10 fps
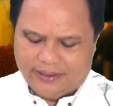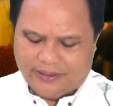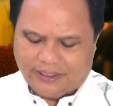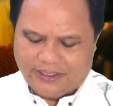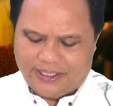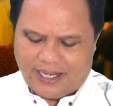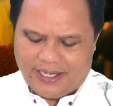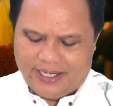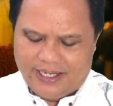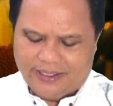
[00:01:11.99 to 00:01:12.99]

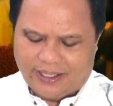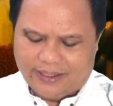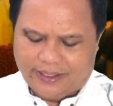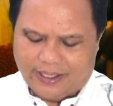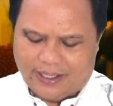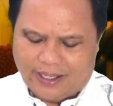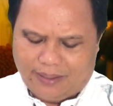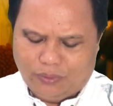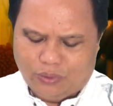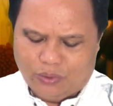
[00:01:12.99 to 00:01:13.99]
terjadi di tengah-tengah
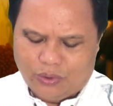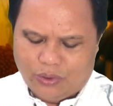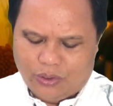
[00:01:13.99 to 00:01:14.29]
kamu,